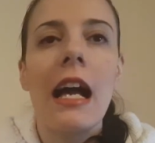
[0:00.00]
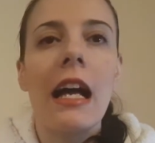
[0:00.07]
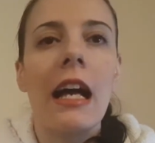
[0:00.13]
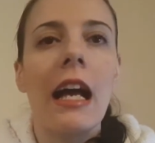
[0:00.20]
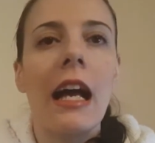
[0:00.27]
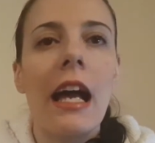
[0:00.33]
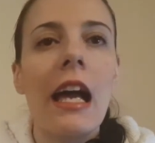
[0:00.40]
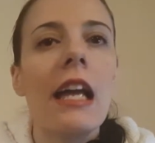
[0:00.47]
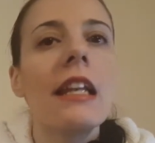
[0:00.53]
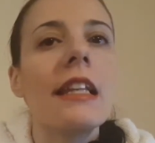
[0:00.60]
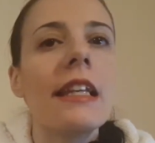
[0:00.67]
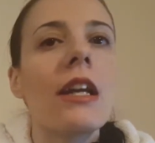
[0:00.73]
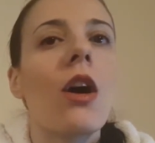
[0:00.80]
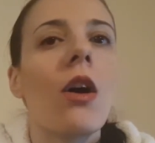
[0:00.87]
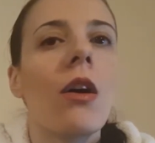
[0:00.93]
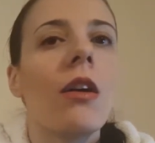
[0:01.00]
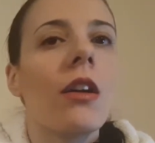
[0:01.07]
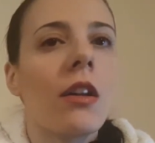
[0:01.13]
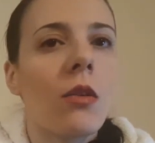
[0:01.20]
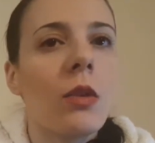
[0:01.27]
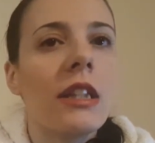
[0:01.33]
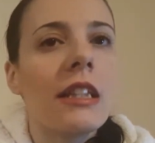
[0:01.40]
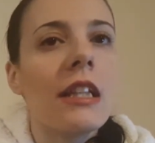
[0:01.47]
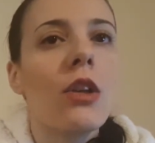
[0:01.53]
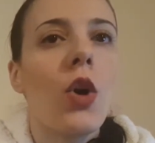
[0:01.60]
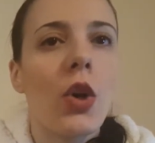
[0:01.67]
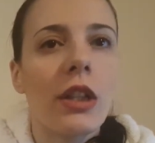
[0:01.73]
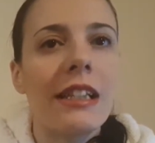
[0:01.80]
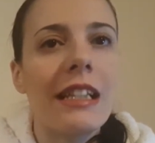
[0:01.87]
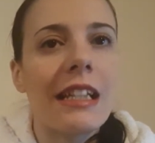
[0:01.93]
Eh, e lì eh, quindi
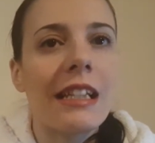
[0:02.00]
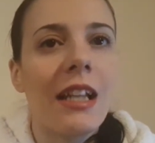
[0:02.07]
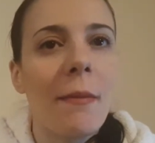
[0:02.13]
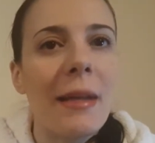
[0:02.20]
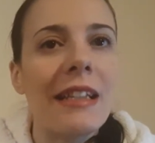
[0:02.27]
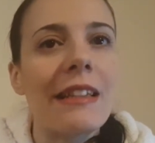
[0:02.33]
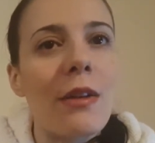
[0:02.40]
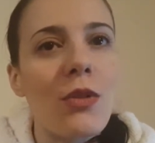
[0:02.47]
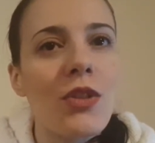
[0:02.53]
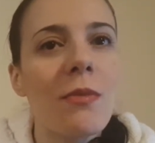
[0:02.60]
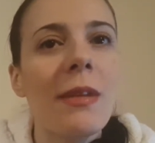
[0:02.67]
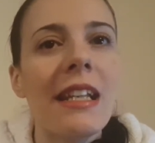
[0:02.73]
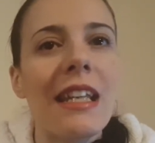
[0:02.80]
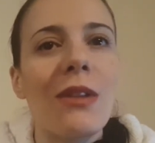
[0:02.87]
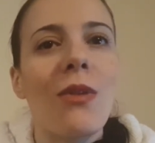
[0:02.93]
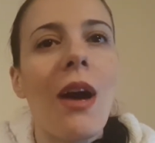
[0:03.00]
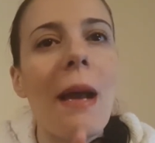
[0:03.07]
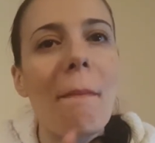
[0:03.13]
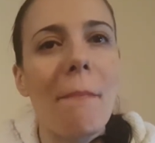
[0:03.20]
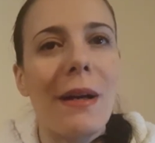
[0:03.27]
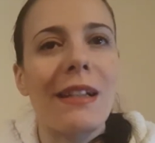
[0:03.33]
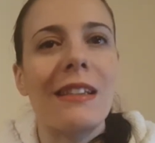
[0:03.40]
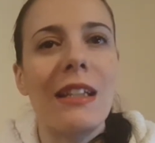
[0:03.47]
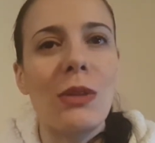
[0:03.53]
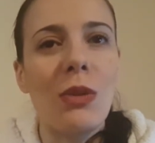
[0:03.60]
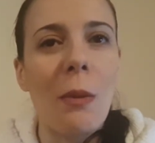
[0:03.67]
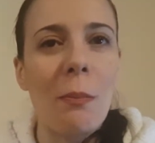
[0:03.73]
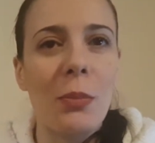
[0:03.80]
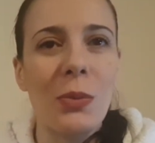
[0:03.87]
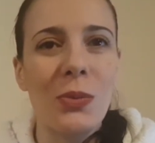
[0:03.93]
l'ordine da mente rosmarino è partito
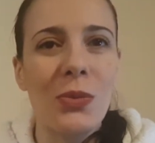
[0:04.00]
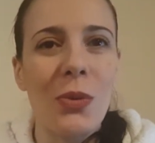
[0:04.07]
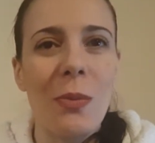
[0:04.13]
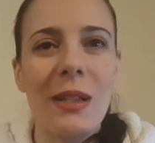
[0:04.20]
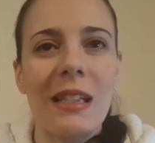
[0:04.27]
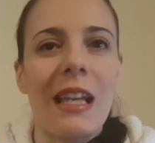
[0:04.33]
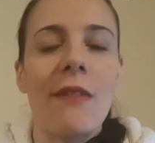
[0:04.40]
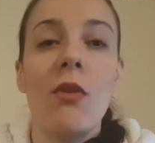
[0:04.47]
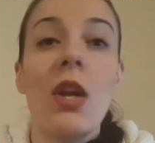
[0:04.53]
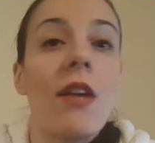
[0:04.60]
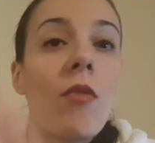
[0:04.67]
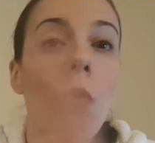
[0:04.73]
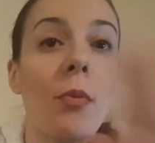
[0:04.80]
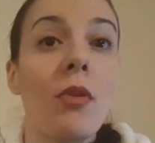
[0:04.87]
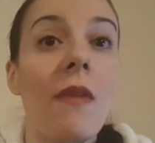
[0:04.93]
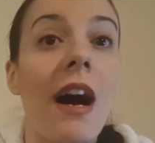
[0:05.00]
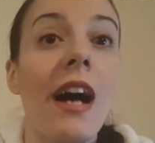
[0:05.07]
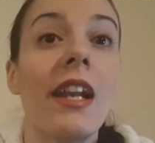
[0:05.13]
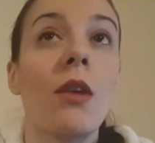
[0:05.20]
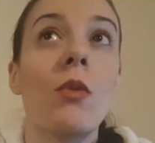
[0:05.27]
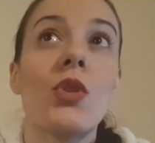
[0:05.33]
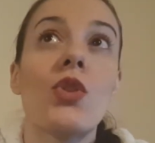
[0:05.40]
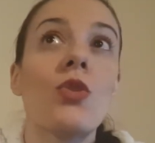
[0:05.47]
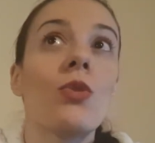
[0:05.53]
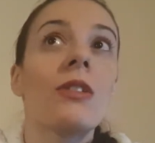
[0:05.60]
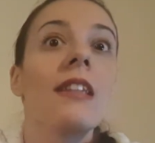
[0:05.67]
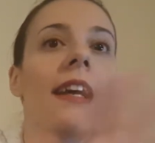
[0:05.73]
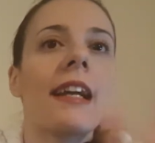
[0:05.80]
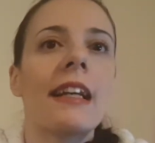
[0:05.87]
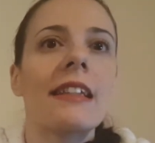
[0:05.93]
appunto perché volevo provare questo
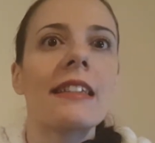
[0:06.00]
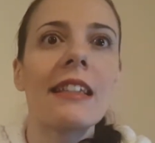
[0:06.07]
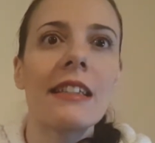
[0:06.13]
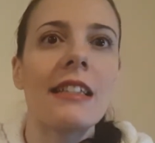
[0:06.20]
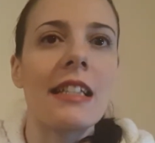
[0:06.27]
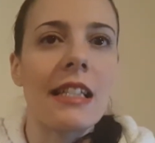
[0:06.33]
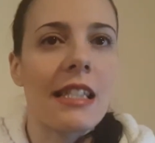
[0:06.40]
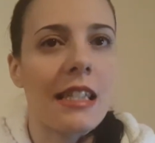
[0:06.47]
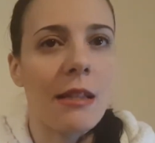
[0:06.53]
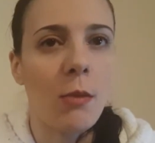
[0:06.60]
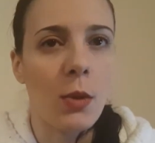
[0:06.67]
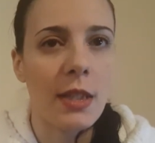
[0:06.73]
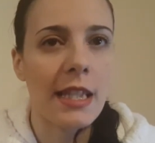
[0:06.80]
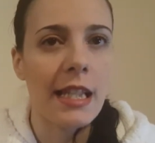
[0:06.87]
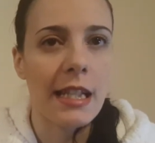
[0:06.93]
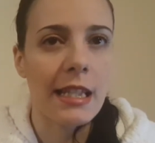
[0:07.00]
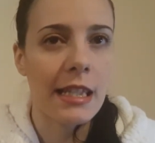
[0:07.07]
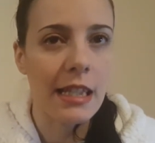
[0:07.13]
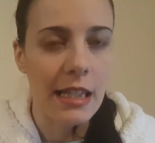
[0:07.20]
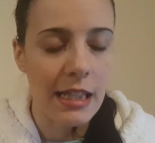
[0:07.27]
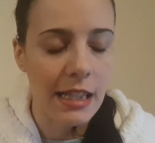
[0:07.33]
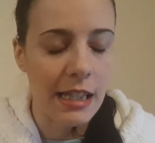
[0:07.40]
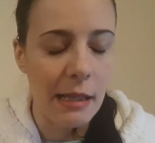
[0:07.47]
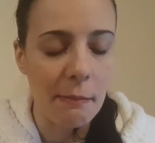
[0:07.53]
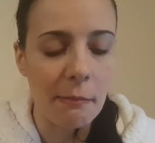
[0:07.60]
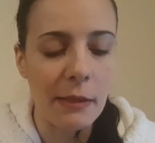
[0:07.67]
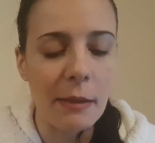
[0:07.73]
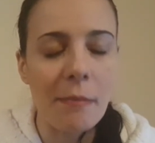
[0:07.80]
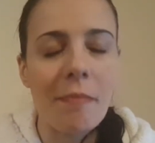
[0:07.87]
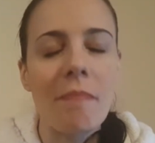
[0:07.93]
decantatissimo Star
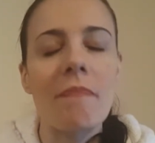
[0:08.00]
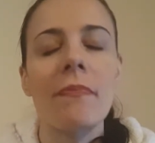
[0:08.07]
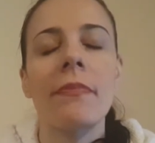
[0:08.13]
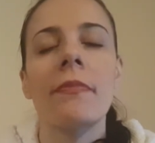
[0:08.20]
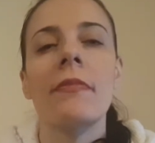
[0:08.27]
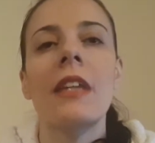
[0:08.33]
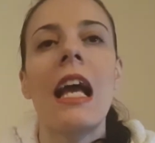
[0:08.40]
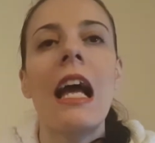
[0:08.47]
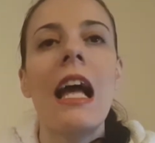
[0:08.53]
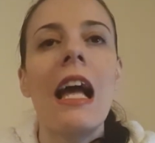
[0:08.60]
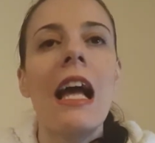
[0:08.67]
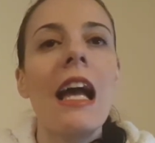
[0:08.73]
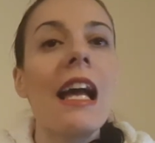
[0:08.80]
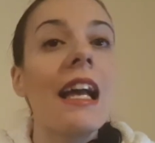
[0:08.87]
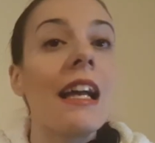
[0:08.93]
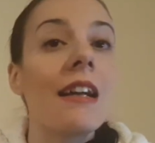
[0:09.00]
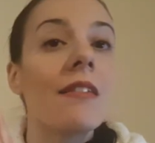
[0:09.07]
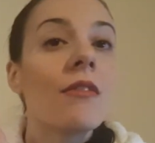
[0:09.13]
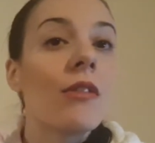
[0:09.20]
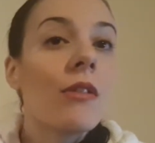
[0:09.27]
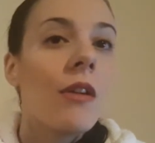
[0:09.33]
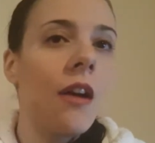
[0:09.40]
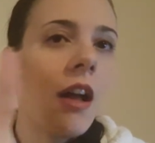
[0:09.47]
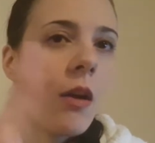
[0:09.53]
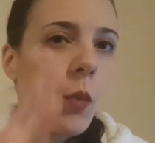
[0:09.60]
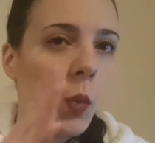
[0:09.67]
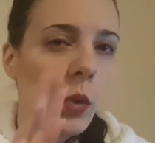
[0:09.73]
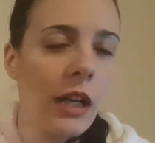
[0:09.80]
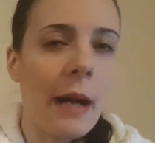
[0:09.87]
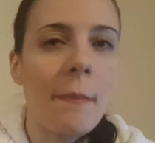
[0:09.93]
System. E
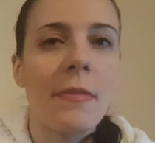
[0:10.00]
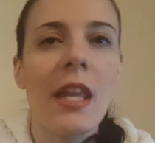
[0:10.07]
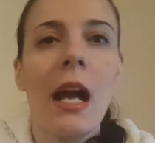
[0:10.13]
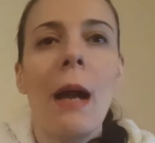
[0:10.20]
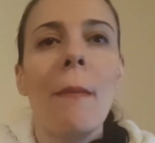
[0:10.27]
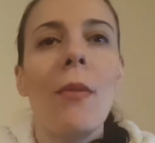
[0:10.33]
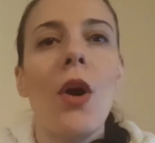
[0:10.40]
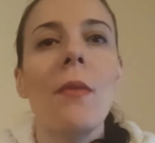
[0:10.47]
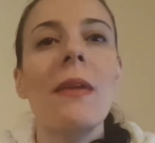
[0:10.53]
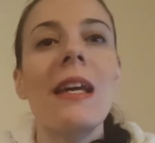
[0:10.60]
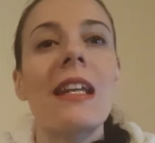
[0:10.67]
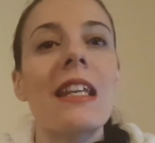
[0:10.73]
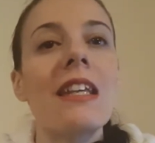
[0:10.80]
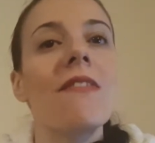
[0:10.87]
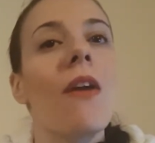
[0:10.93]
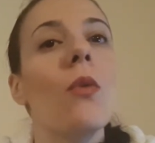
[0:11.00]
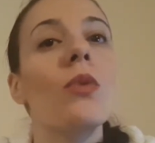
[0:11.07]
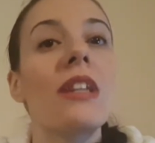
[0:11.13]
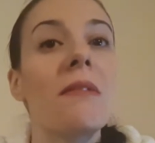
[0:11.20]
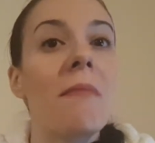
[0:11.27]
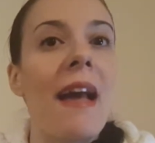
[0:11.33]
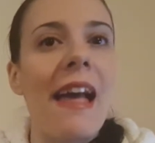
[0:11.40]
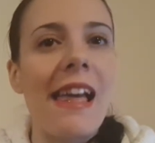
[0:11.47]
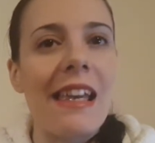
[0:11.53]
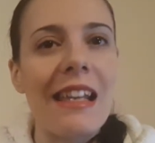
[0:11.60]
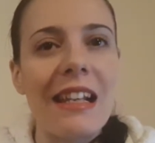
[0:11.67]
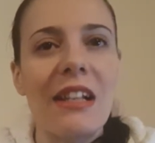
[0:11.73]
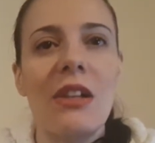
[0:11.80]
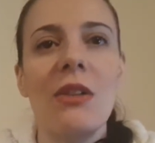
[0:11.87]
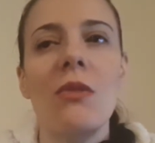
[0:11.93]
una. Poi mi arriva
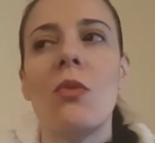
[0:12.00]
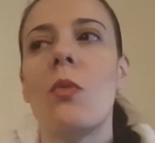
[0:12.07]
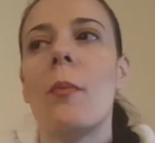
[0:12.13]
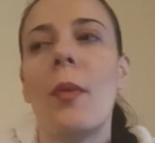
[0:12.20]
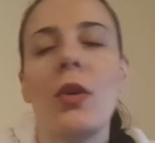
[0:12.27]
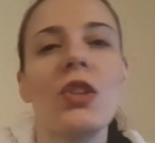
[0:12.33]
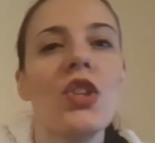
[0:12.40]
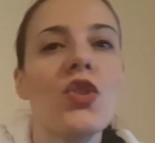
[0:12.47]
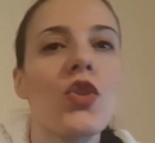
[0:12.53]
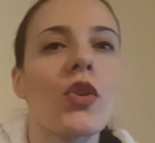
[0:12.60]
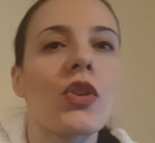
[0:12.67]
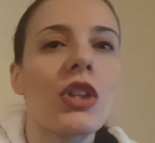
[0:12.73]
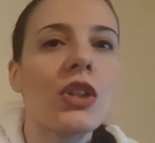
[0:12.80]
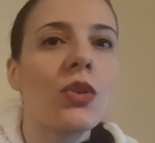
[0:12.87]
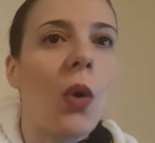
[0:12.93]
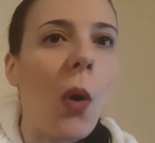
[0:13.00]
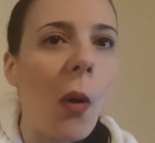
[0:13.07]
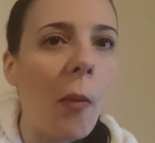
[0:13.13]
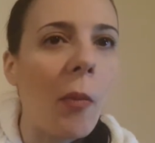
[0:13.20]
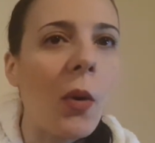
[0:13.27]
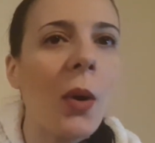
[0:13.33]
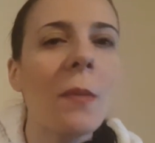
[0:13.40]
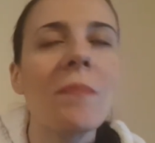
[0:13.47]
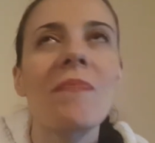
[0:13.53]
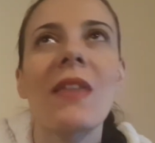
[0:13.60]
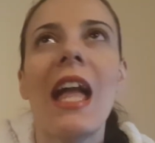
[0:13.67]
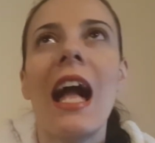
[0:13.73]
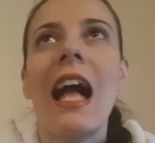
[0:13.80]
un'email un po' di giorni dopo